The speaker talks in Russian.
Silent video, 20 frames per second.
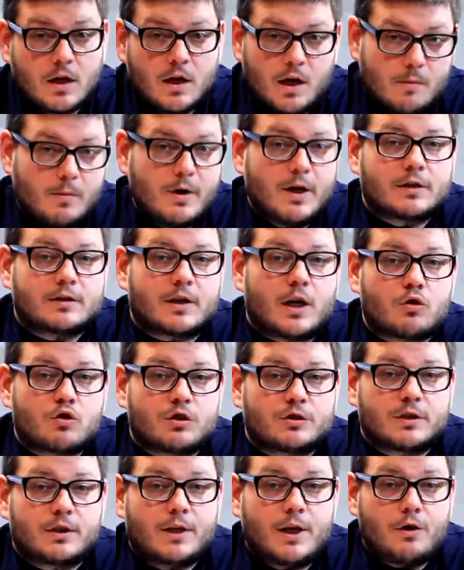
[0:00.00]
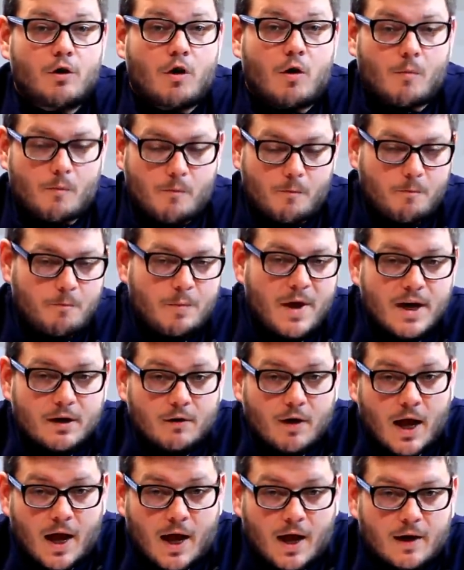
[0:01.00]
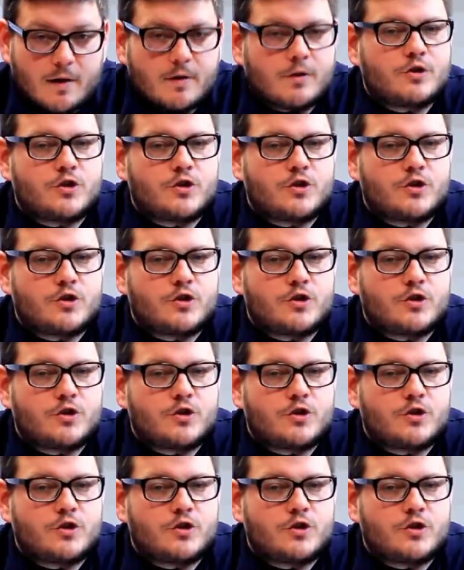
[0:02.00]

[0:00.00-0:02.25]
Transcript: и мы их сразу же задаем. Первое.